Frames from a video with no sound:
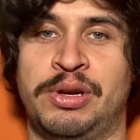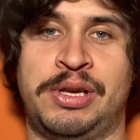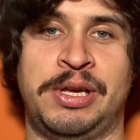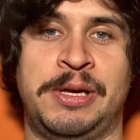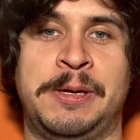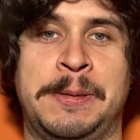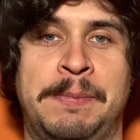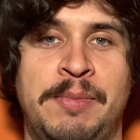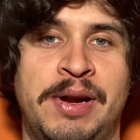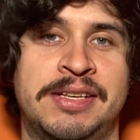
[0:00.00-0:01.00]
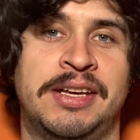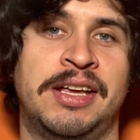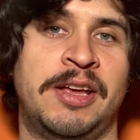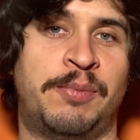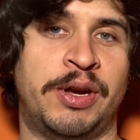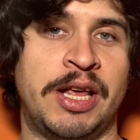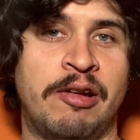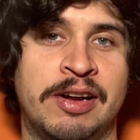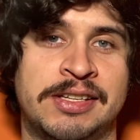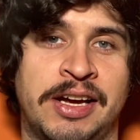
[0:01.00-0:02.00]
Porque me parece que
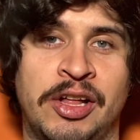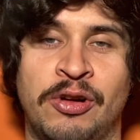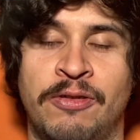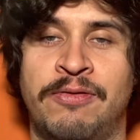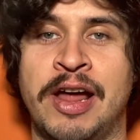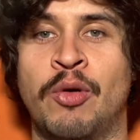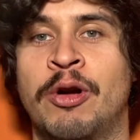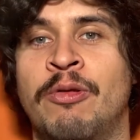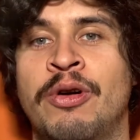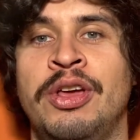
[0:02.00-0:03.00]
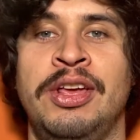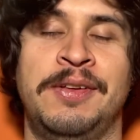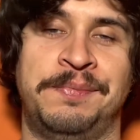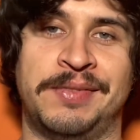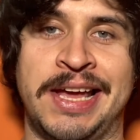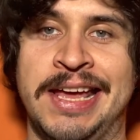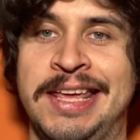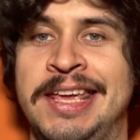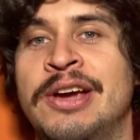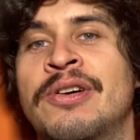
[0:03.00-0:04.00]
después de haber sacado Flower Boy
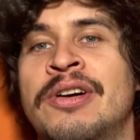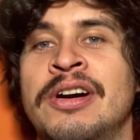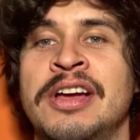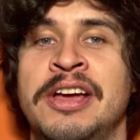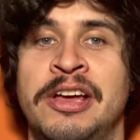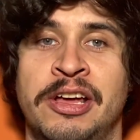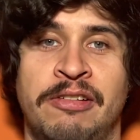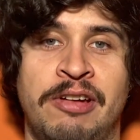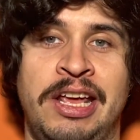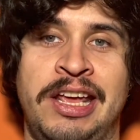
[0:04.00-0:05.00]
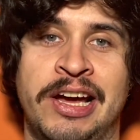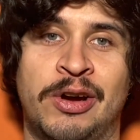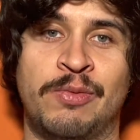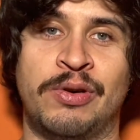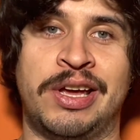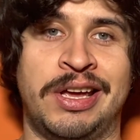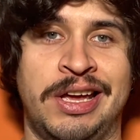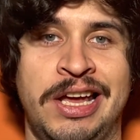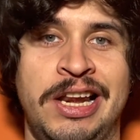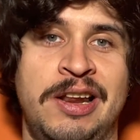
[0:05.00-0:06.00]
e Igor, veía como
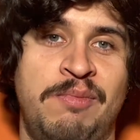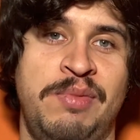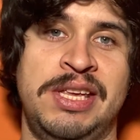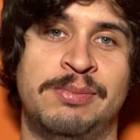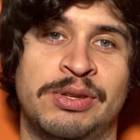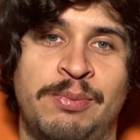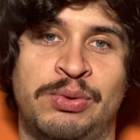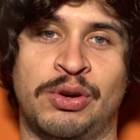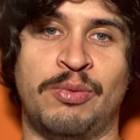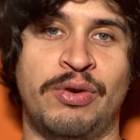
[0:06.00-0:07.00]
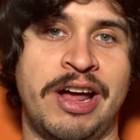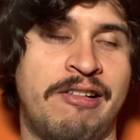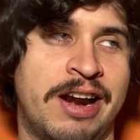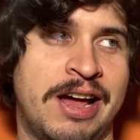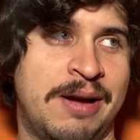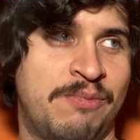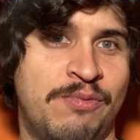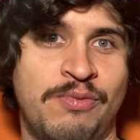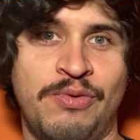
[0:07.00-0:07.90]
que él mismo se puso como una vara